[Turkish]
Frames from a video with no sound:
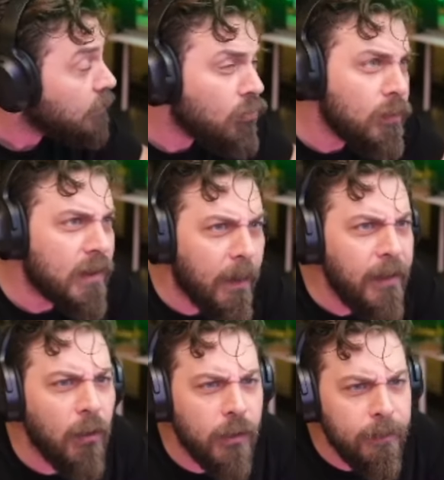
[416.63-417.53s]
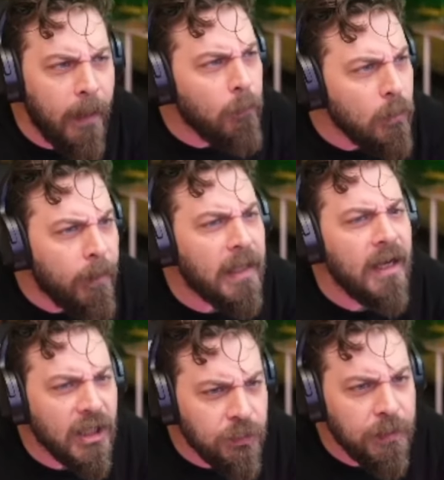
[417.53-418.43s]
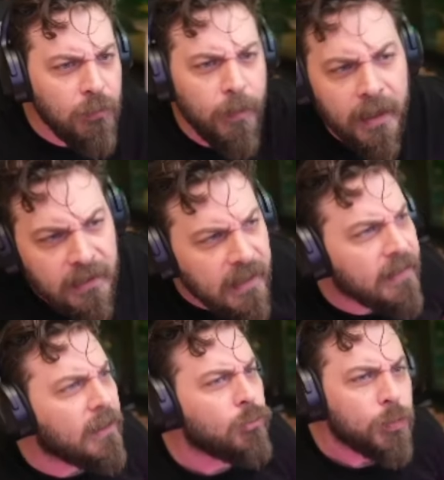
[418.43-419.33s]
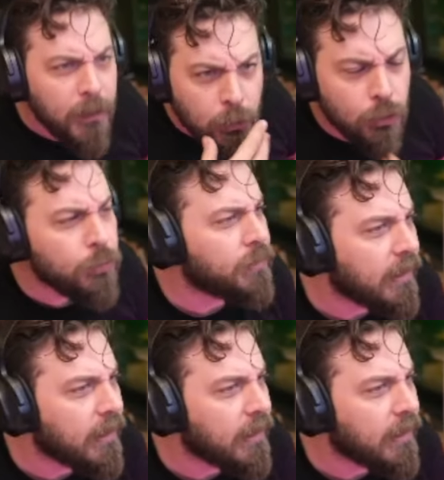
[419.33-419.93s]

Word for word: Diyordum ki amına koyayım ben bunun banını açmayayım. Bu bana zaten 3-5 kuruş bir